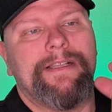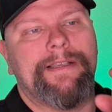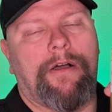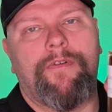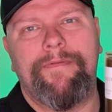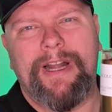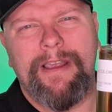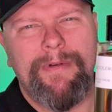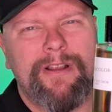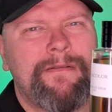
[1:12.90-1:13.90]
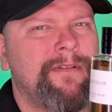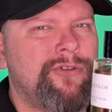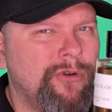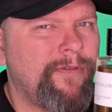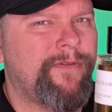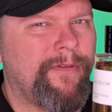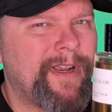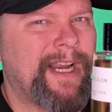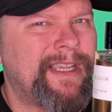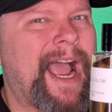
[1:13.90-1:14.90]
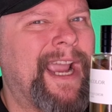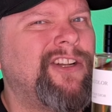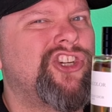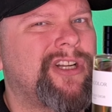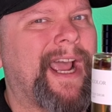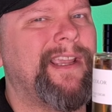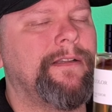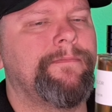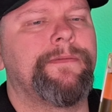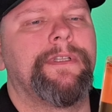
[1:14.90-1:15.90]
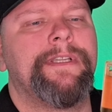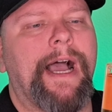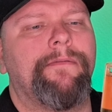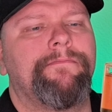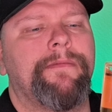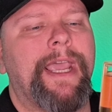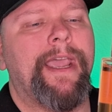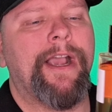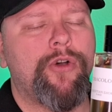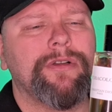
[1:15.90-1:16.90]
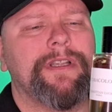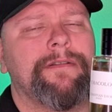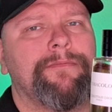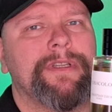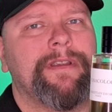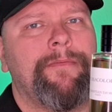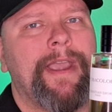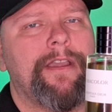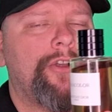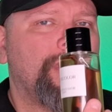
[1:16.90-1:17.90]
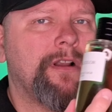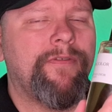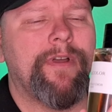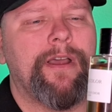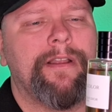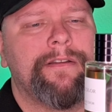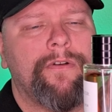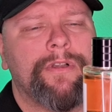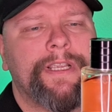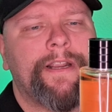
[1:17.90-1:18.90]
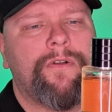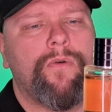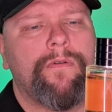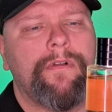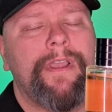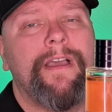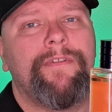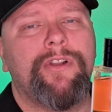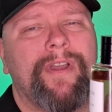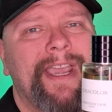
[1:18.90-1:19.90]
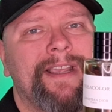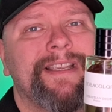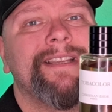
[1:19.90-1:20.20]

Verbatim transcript: So, wollen wir gleich mal Duft. Wollen wir gleich einsteigen? Ja. Er kostet ein bisschen mehr. Ihr könnt auf der äh, Dior-Seite gucken, wie teuer er ist.